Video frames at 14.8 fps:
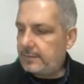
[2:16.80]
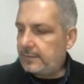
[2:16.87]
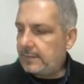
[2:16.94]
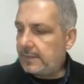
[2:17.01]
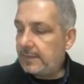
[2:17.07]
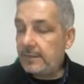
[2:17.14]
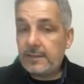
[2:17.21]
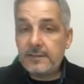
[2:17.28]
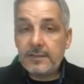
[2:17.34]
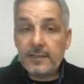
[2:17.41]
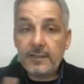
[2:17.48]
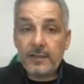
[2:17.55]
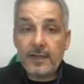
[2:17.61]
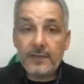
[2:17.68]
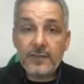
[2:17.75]

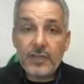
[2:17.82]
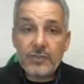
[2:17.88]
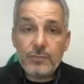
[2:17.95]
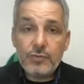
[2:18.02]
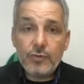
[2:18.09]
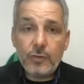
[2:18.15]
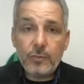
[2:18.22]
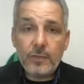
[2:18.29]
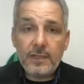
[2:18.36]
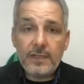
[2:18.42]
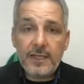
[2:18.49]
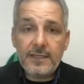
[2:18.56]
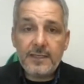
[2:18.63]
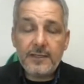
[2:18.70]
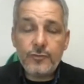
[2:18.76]
aralarında anlaşmış
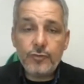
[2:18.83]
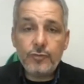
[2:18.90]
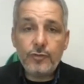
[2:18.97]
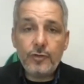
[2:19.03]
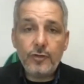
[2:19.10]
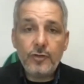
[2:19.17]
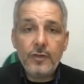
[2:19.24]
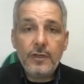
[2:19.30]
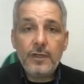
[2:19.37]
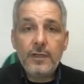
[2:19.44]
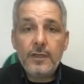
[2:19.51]
olmalılar ki çünkü